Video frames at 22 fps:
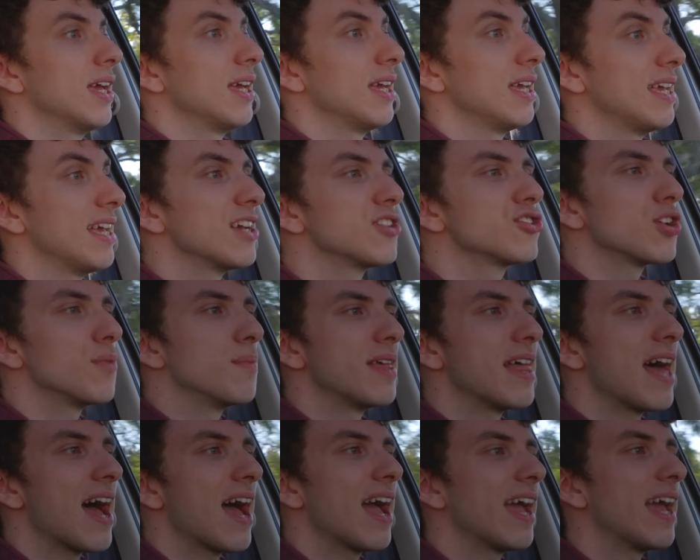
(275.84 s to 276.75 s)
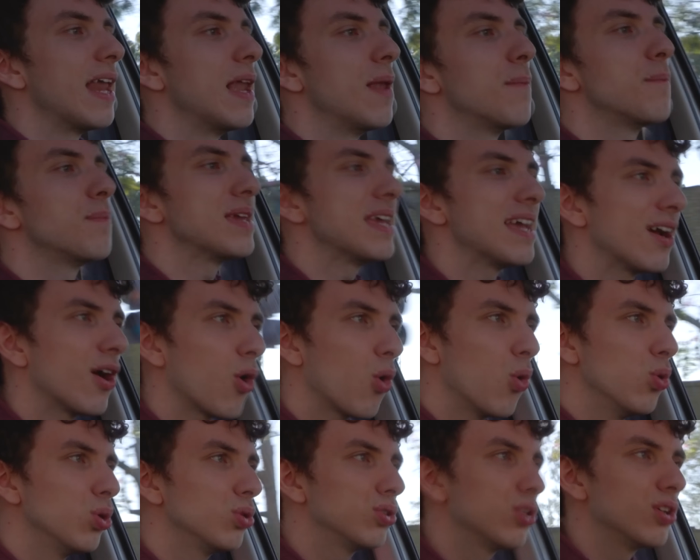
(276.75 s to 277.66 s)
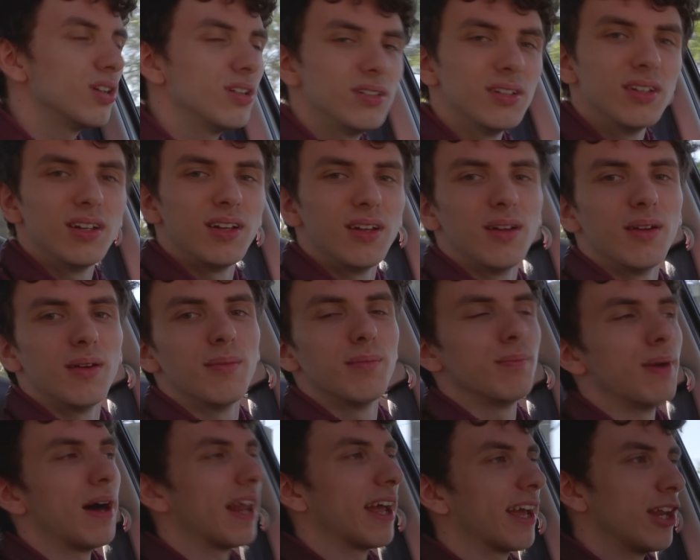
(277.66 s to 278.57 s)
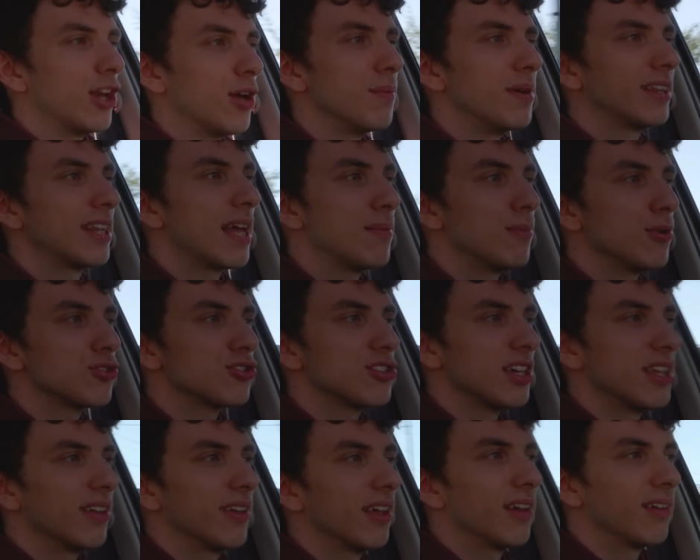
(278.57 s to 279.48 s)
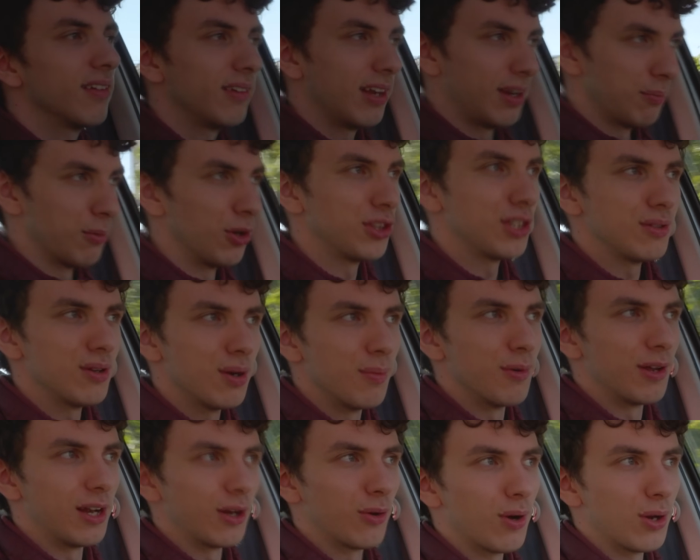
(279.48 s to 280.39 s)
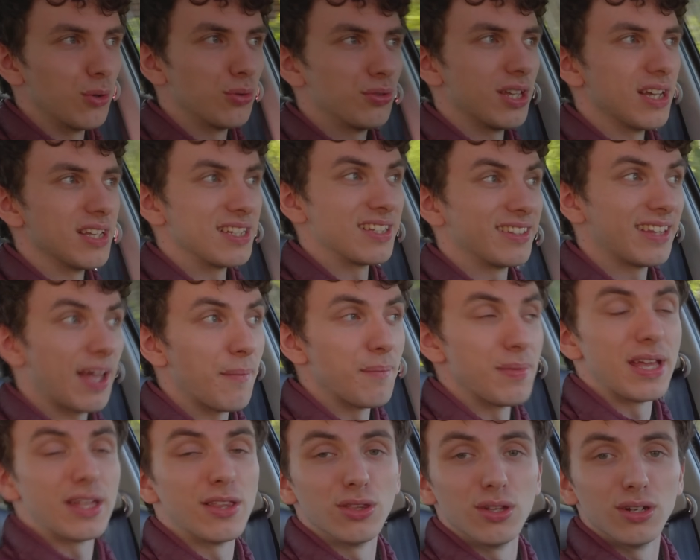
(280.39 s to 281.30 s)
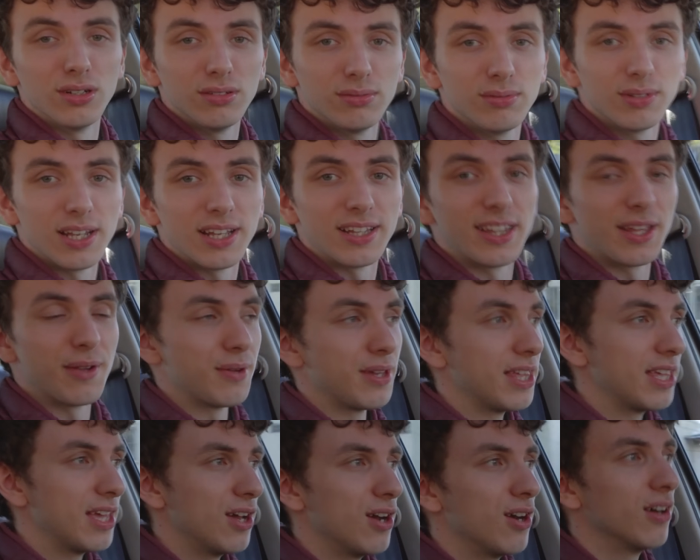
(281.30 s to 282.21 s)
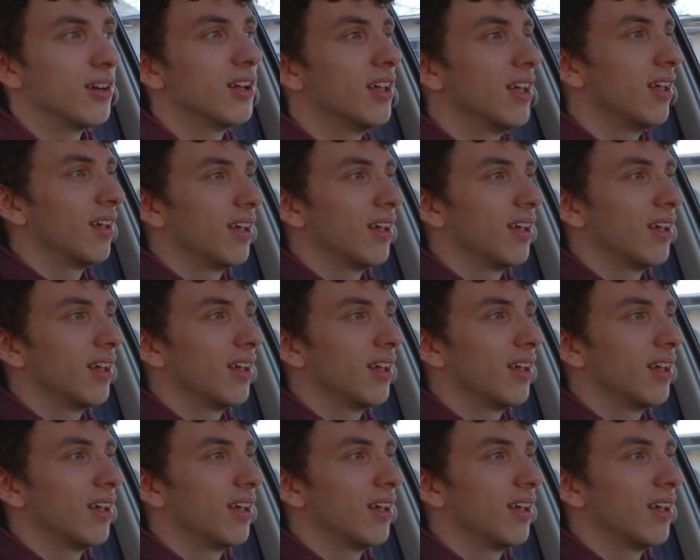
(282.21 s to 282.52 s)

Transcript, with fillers: Y eso me da el pie justo para que nos metamos en el motivo por el cual ustedes están viendo este video,